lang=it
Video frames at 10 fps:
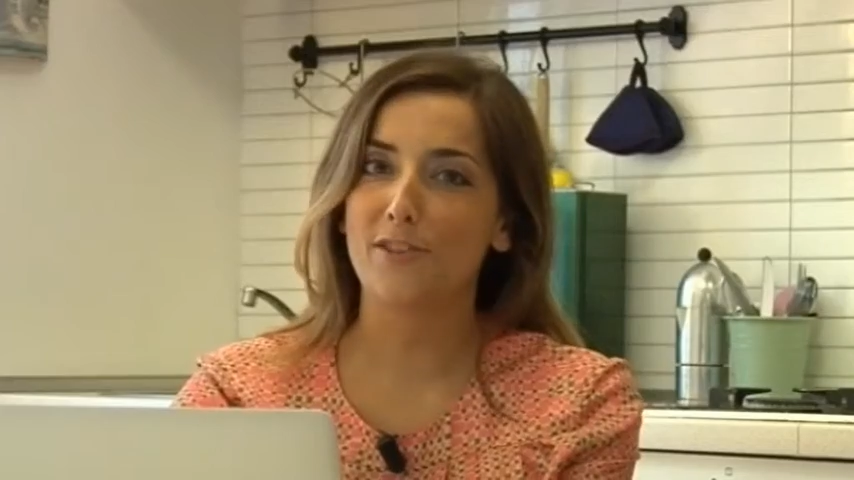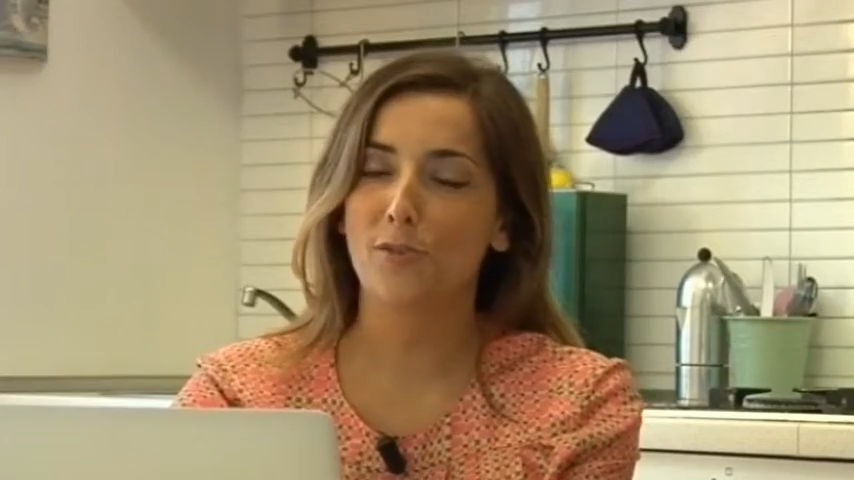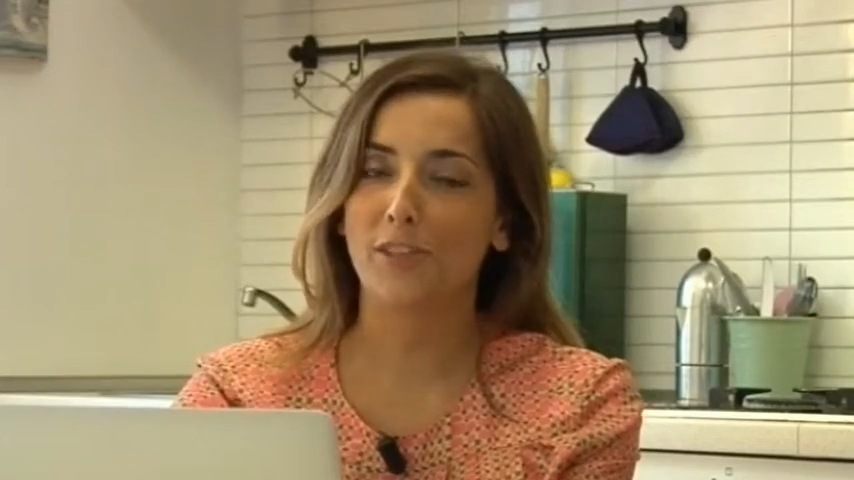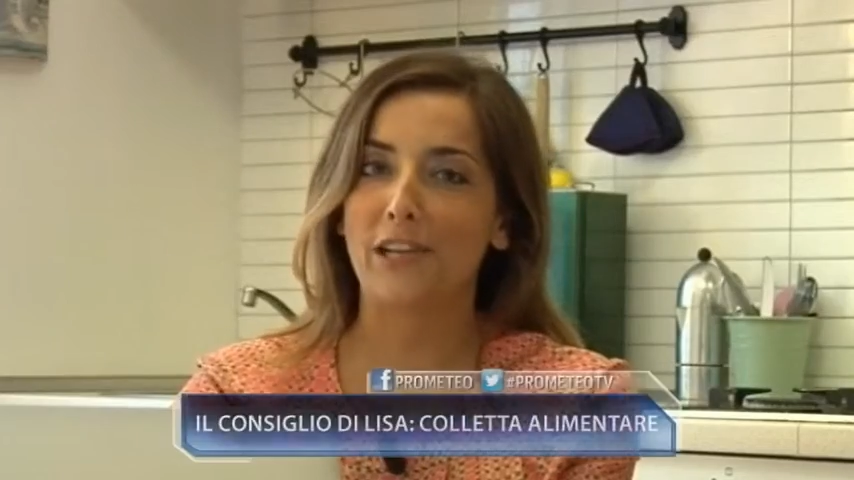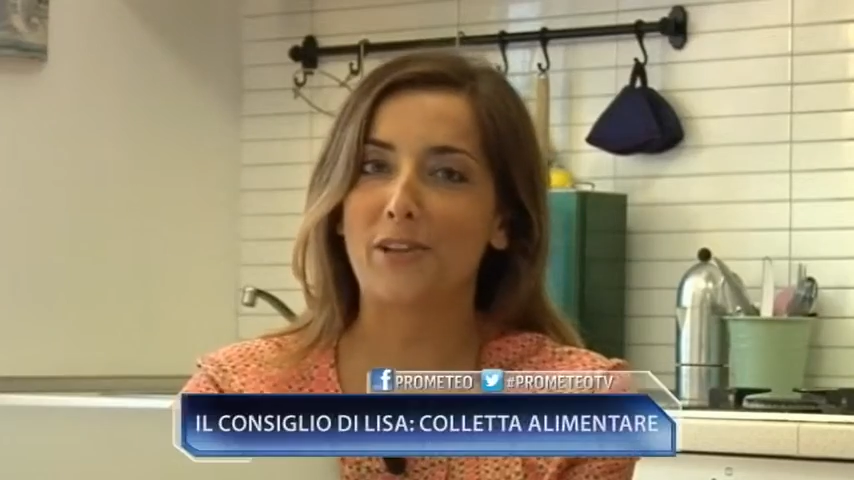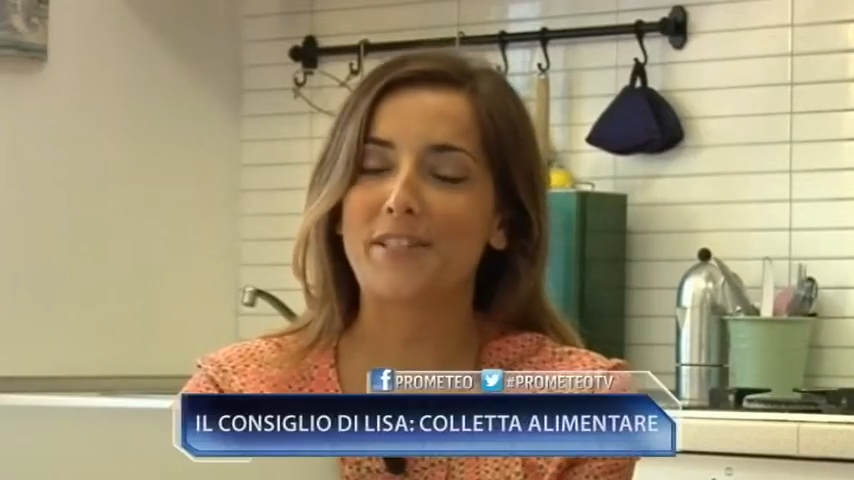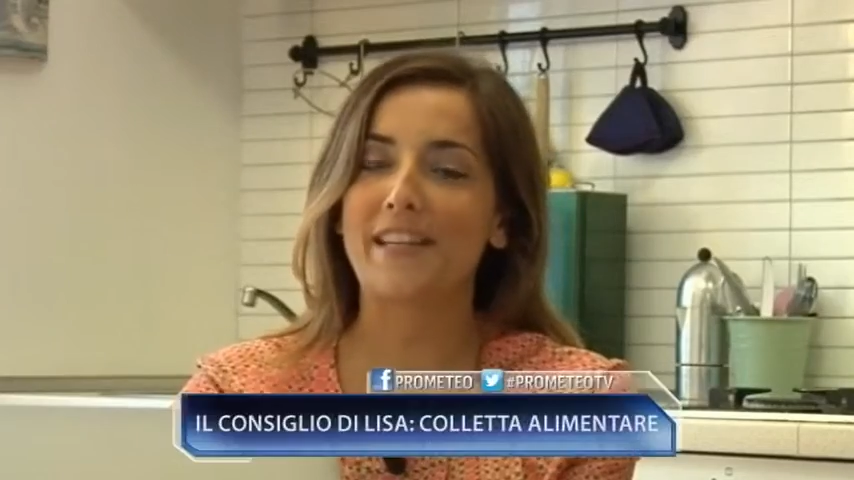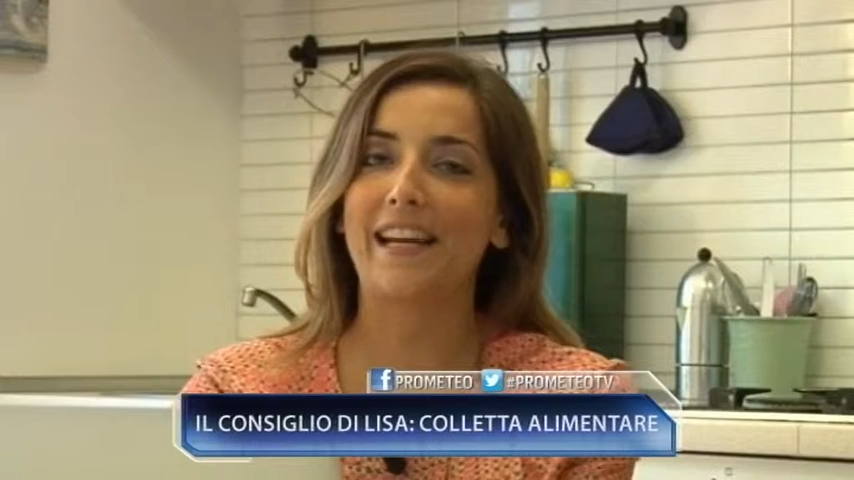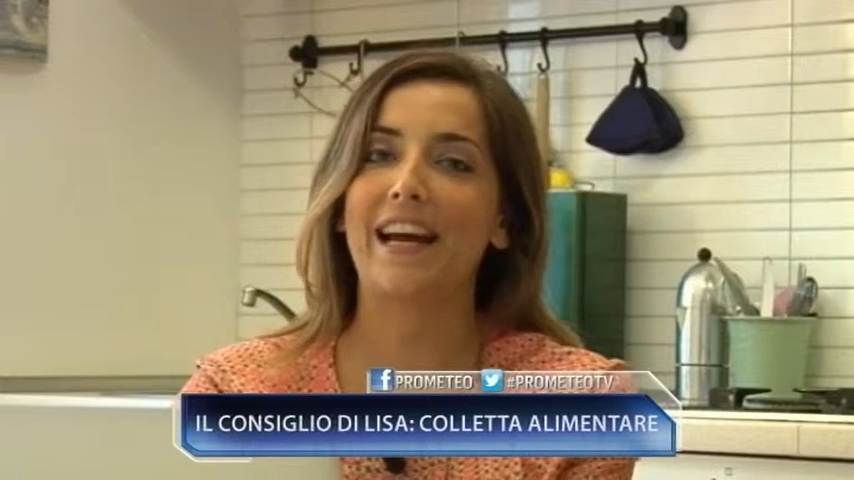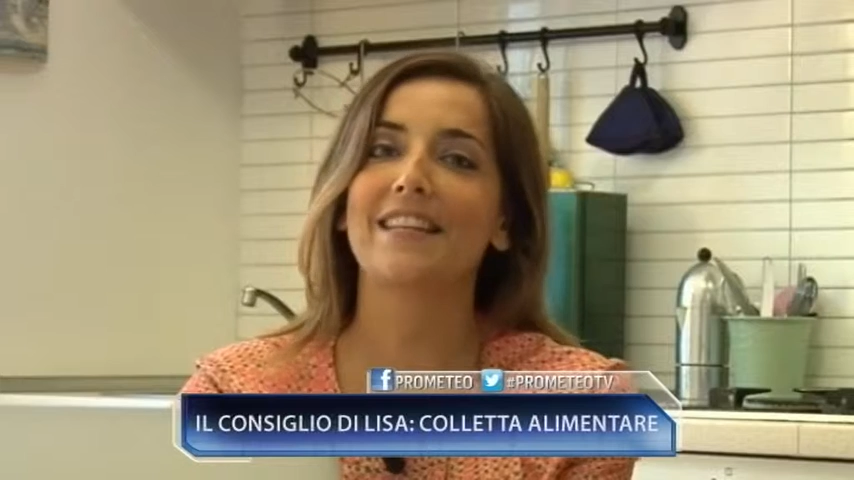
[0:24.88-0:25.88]
solo nelle nostre
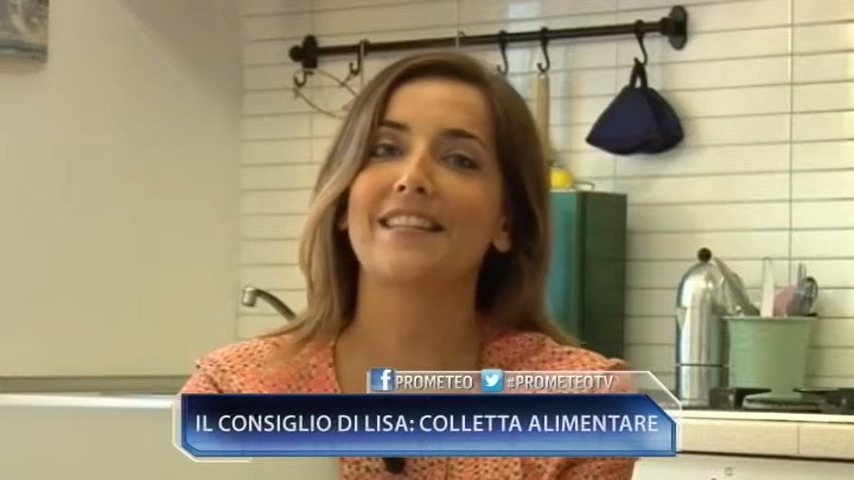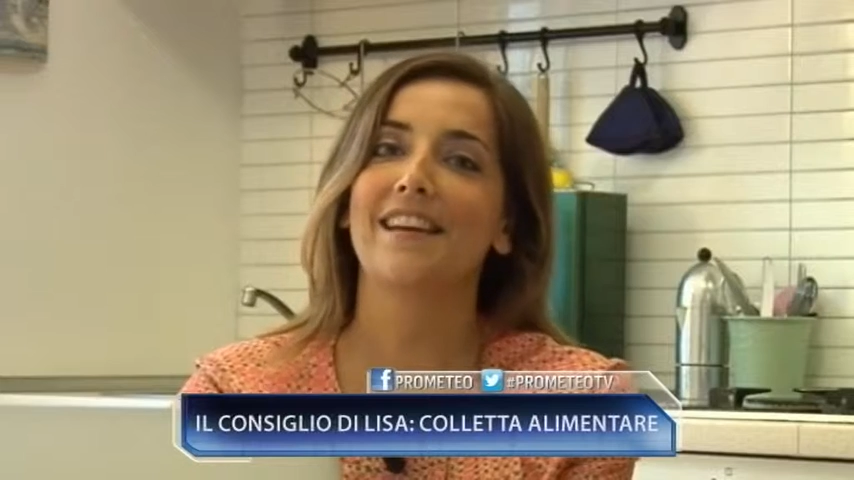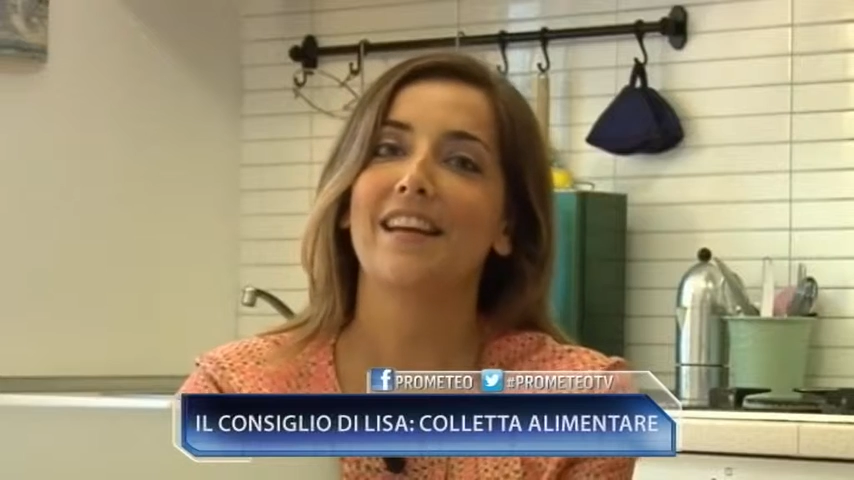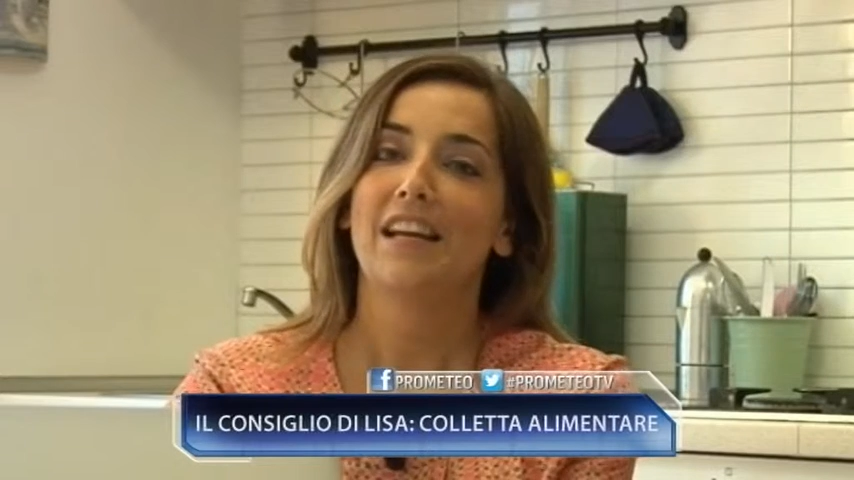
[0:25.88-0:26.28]
case,